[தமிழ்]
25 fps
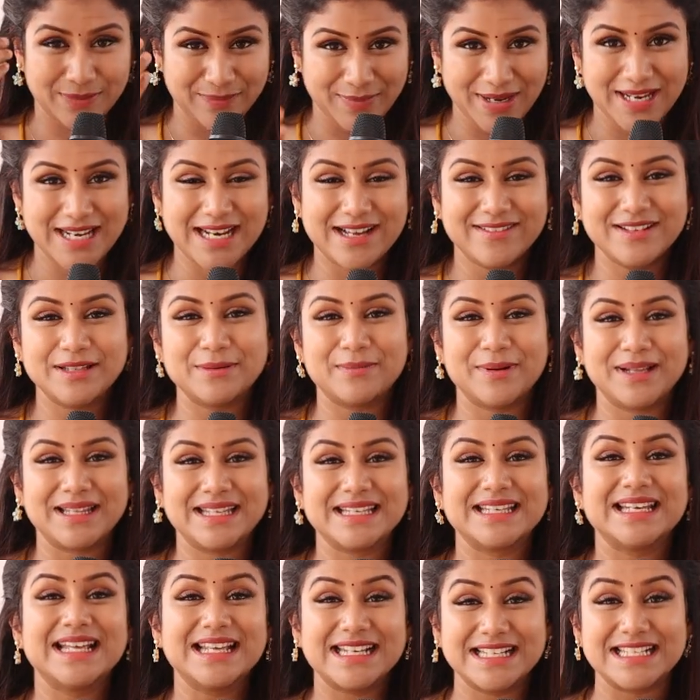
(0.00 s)
மெயினாக வந்து
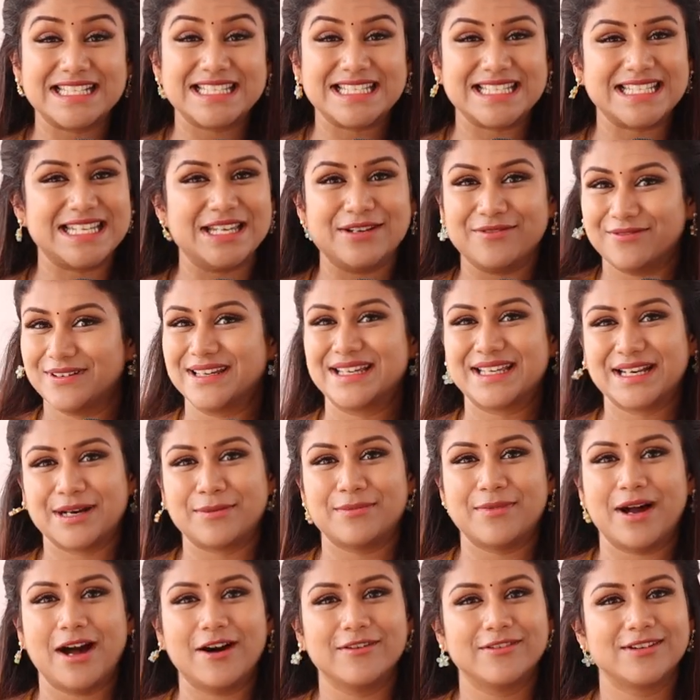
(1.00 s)
பார்த்தீங்கன்னா ரிஷி
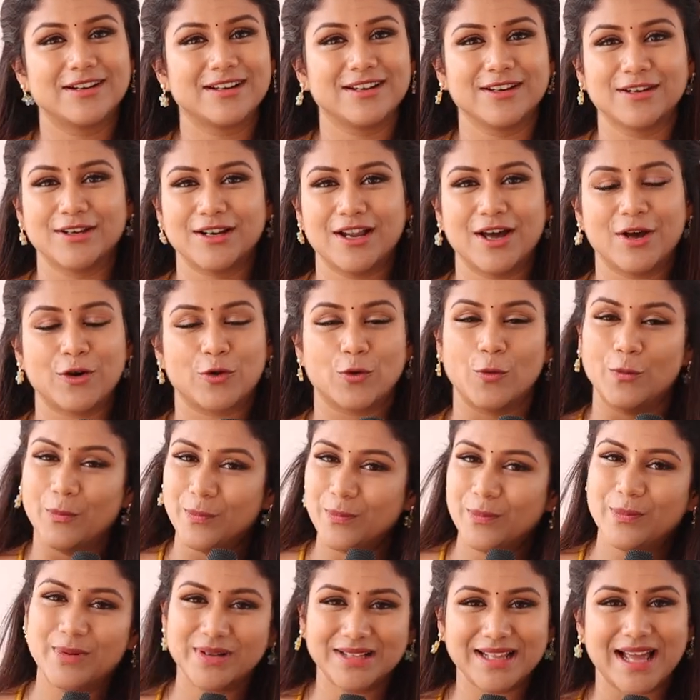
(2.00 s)
விக்ரம் அவருக்கு நான்
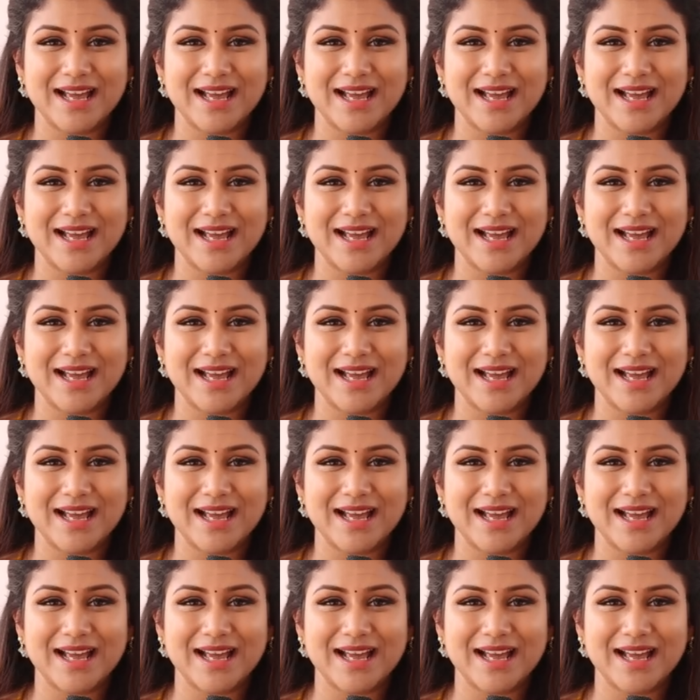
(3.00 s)
ரொம்ப